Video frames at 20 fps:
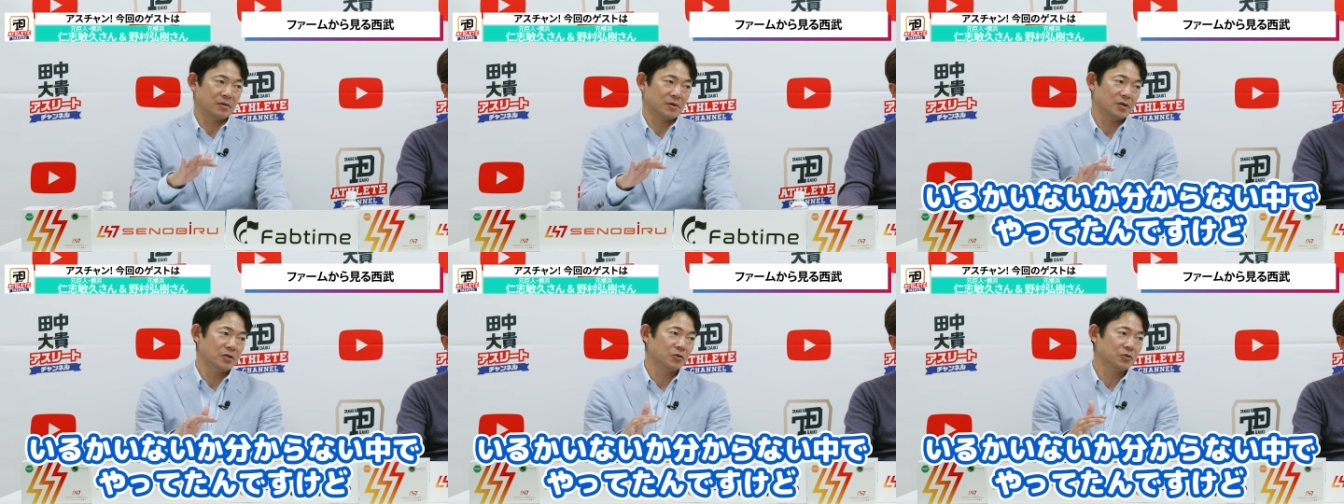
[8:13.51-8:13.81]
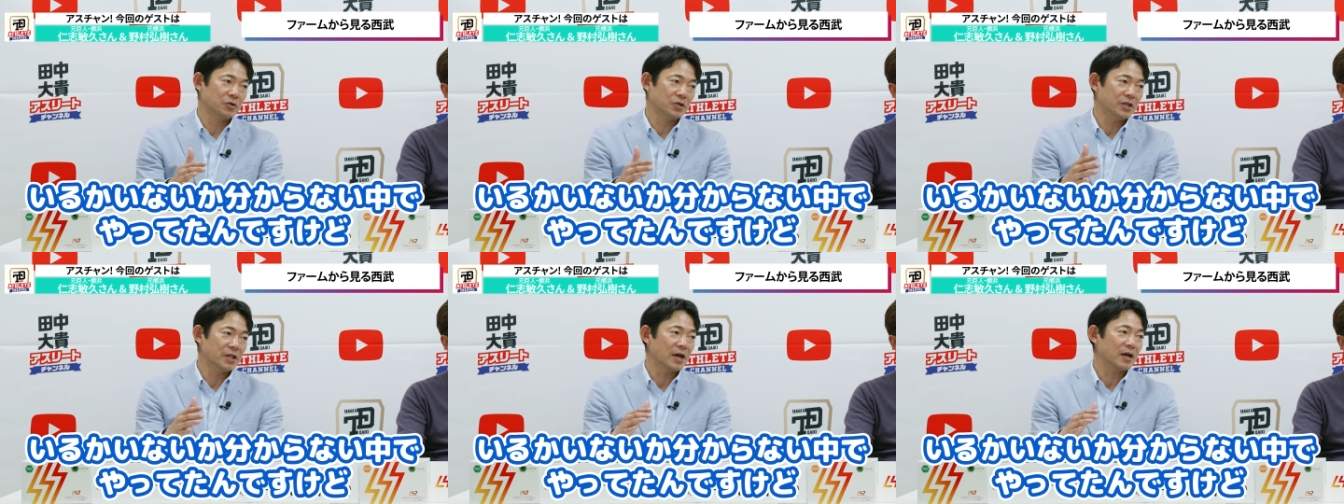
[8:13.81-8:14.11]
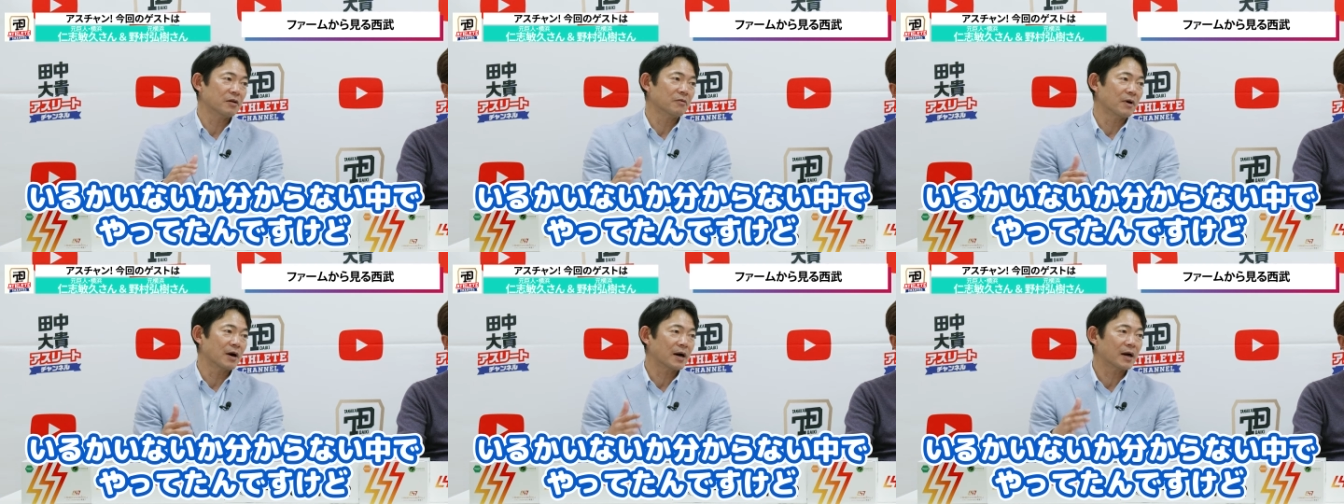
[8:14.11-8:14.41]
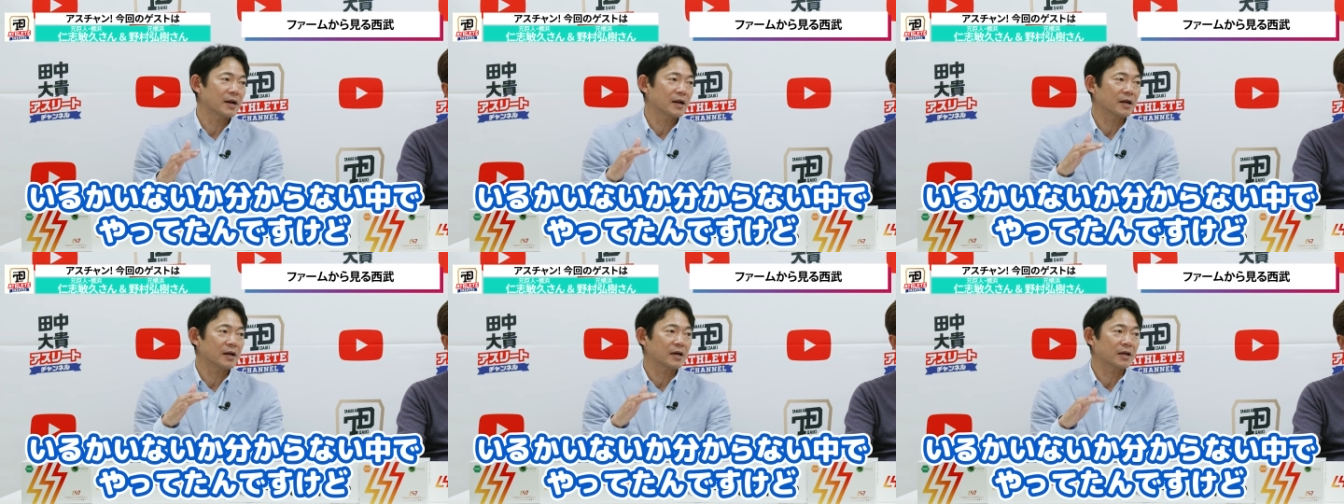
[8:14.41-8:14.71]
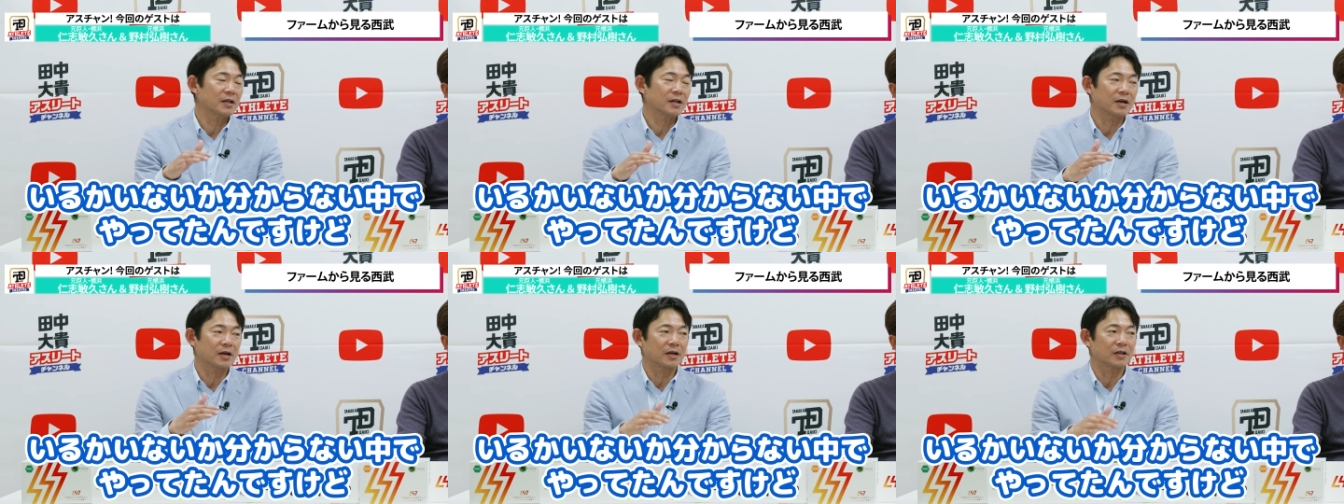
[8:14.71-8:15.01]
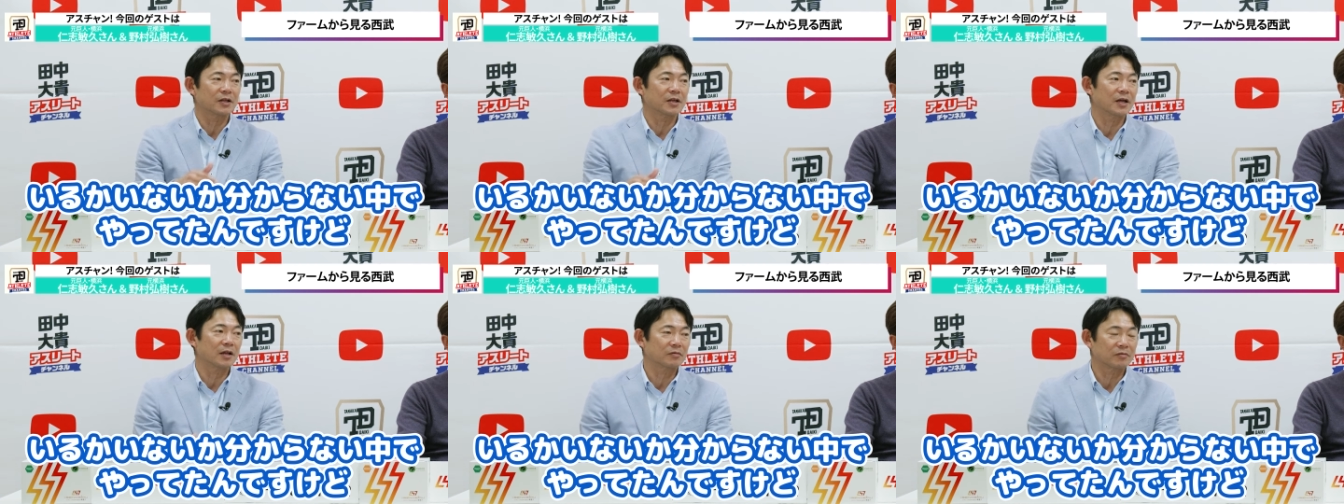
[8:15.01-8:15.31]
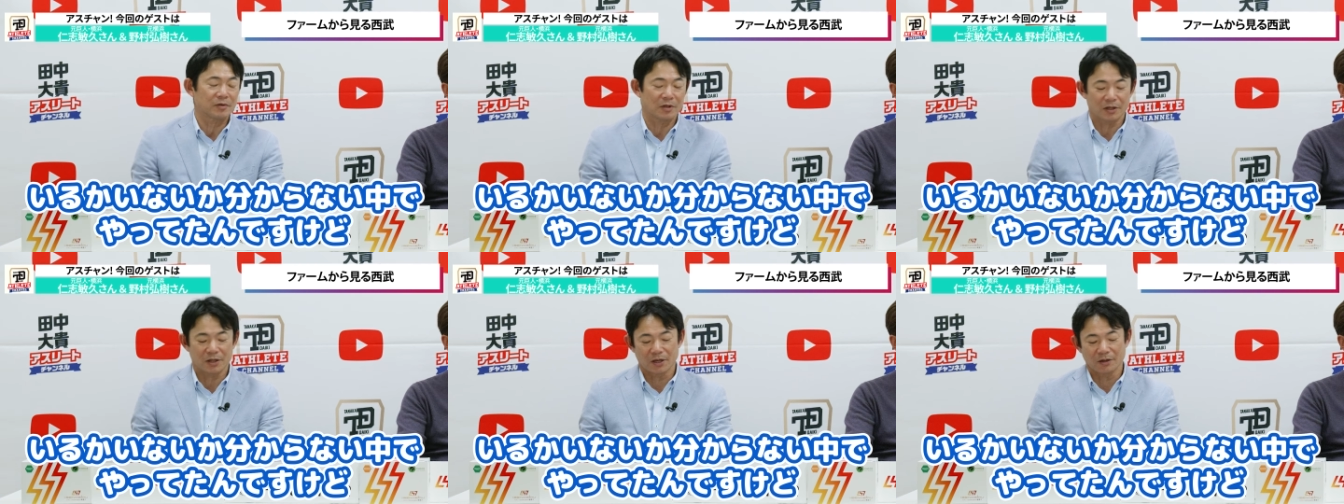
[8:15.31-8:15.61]
いるいないわからない中でやっ
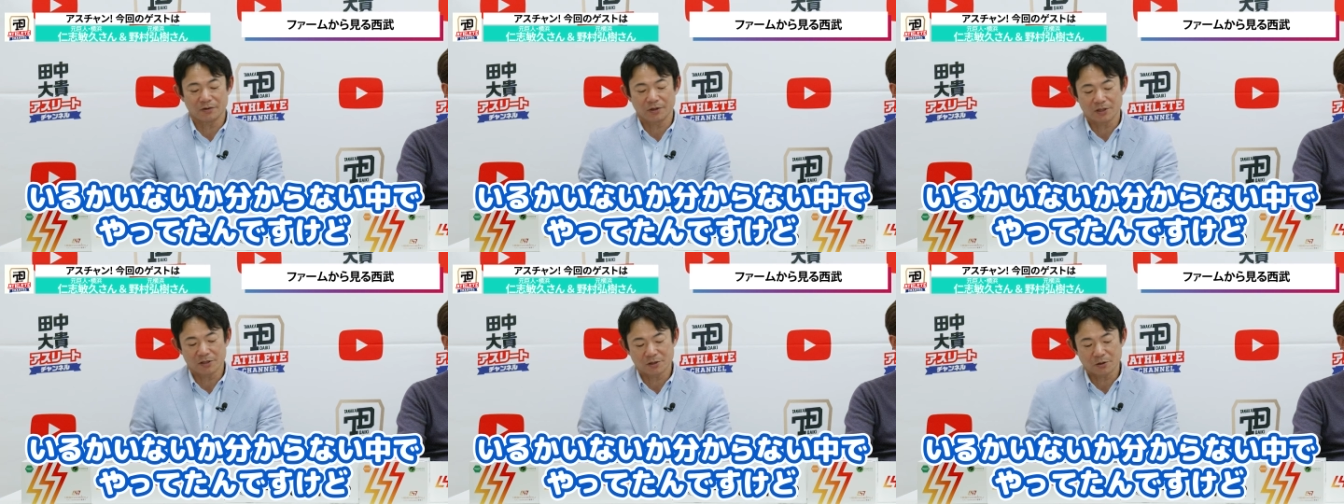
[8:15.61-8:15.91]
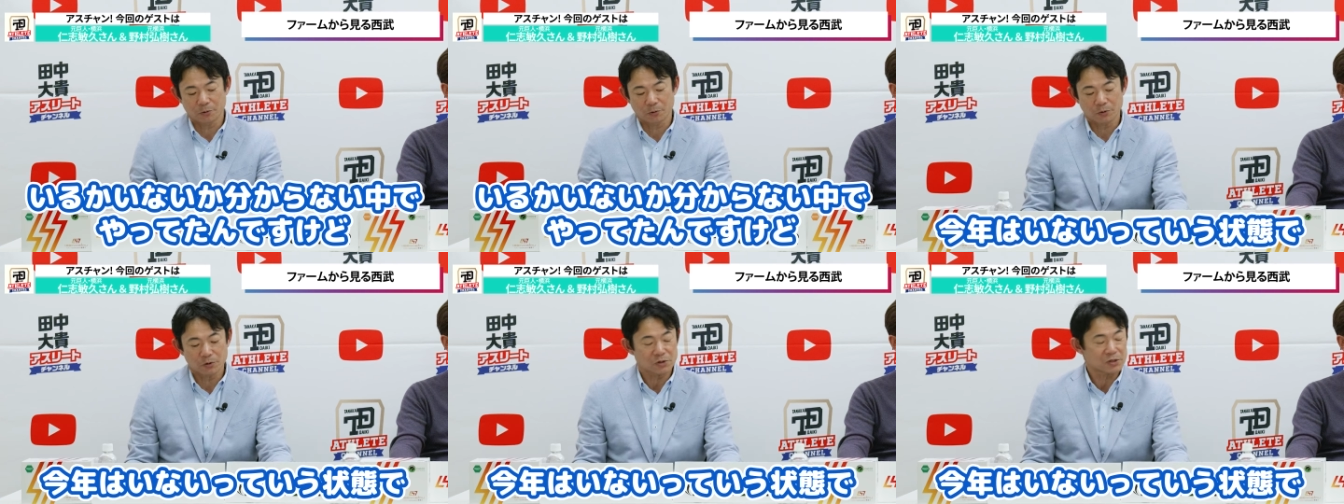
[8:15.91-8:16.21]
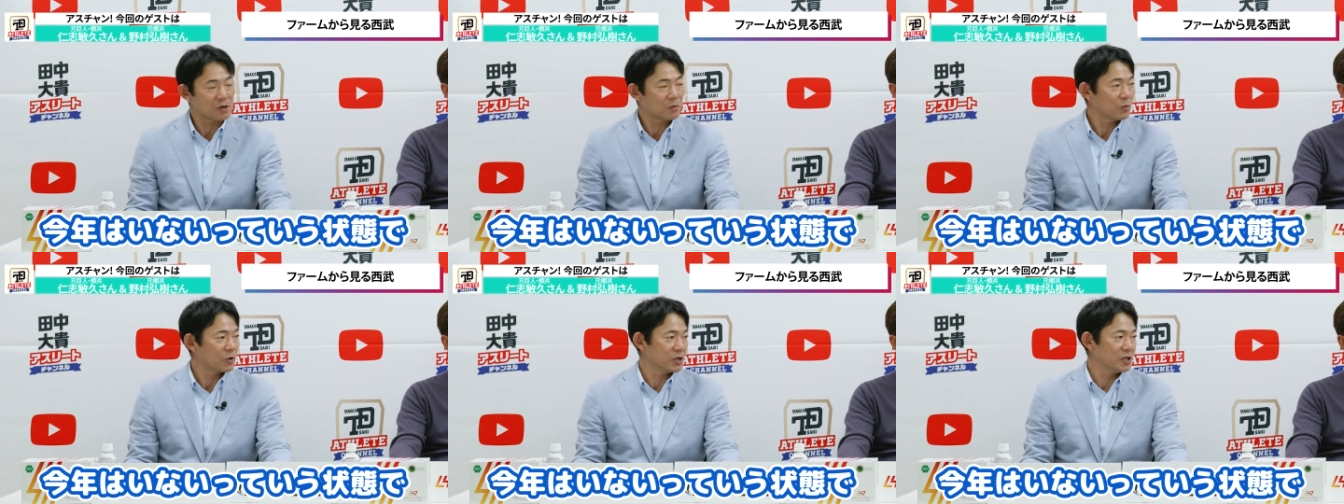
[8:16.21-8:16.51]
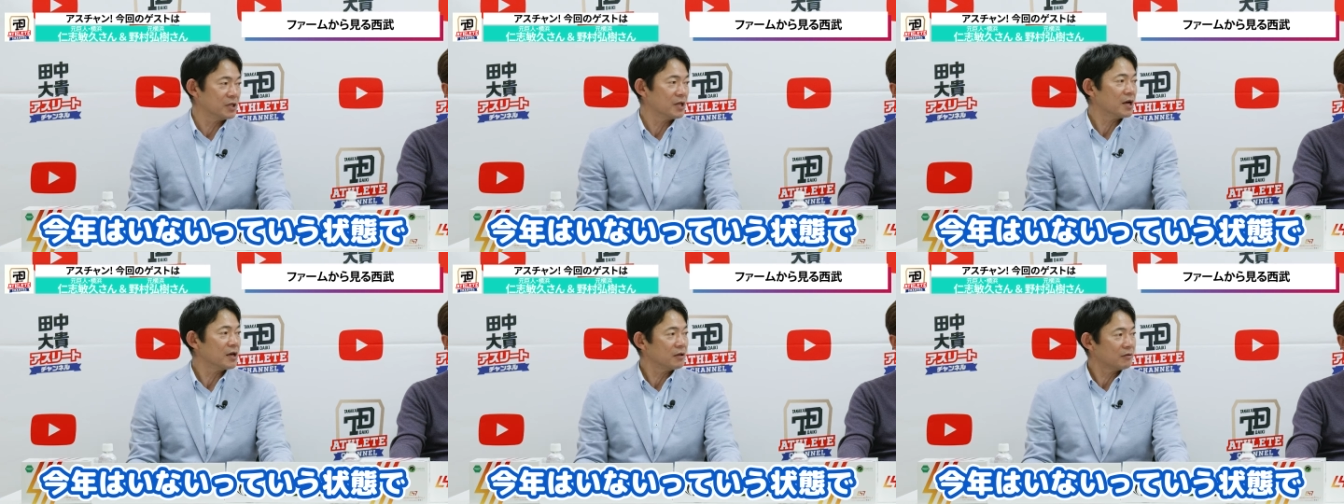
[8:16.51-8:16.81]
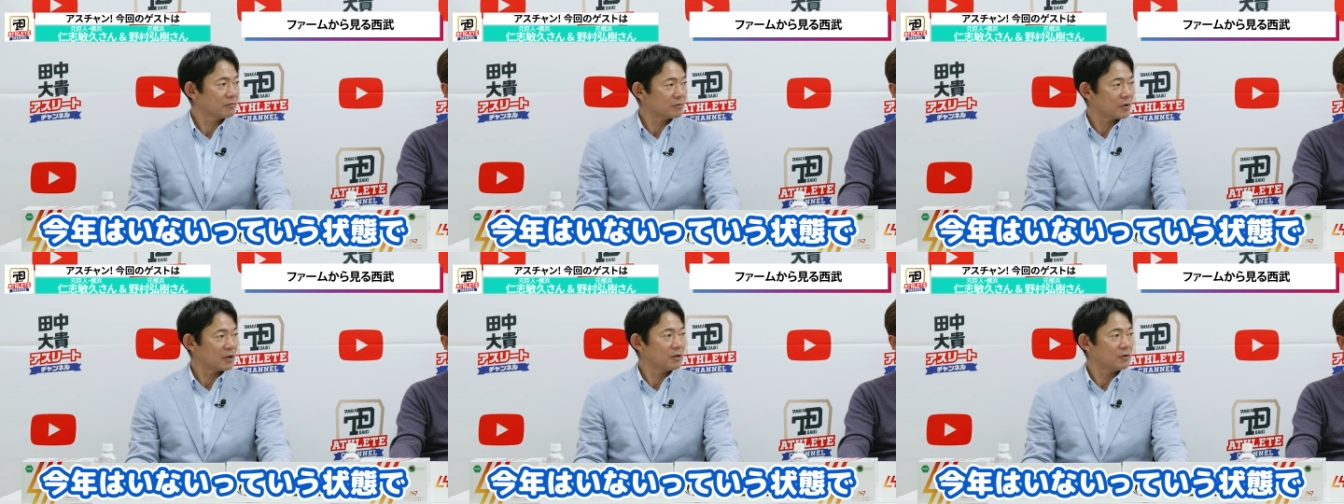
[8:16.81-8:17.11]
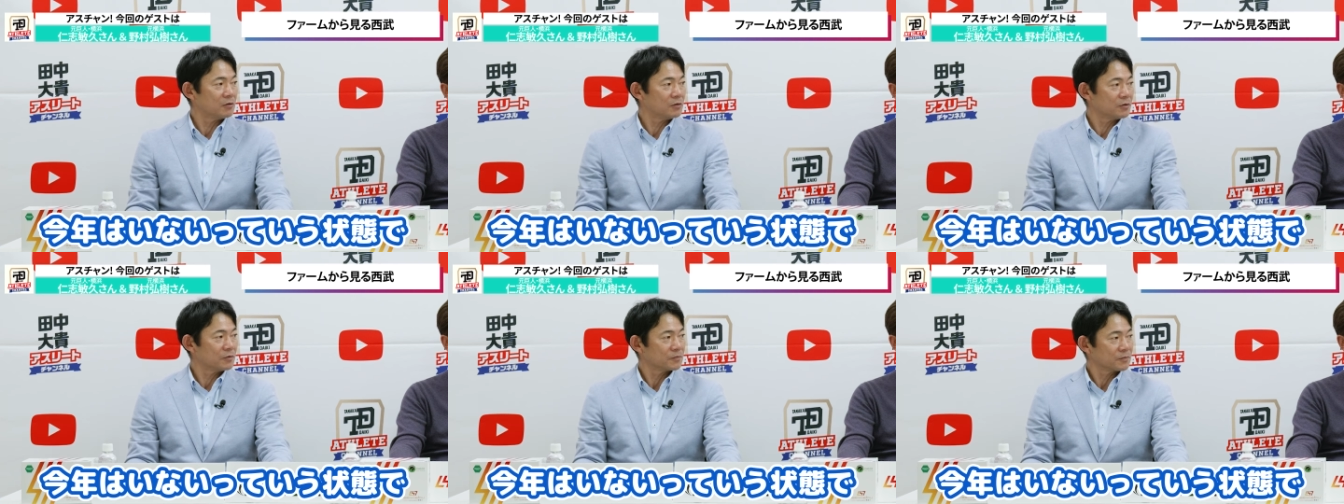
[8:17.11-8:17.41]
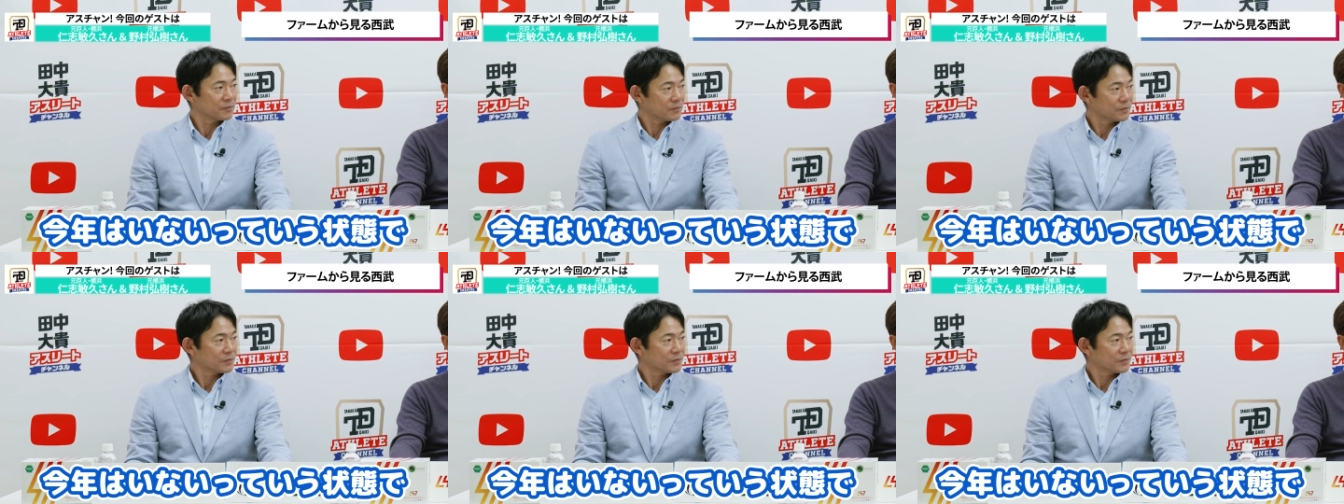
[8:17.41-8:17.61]
てたんですけど今年はもういないっていう